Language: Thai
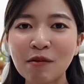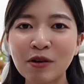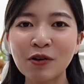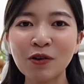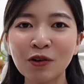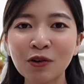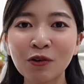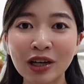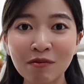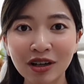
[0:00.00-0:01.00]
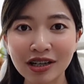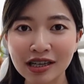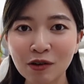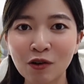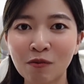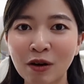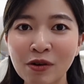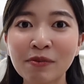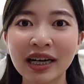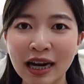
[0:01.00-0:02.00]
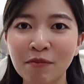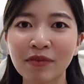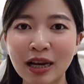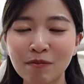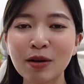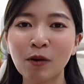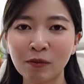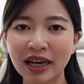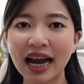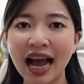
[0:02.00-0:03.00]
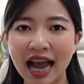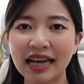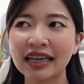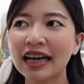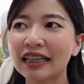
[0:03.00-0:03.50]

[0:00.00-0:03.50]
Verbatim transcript: ไปขูดนู่นขูดนี่มันก็จะหลุดออกมาฟิล์มเคยทำกิฟต์ดิผมเี้ยหาย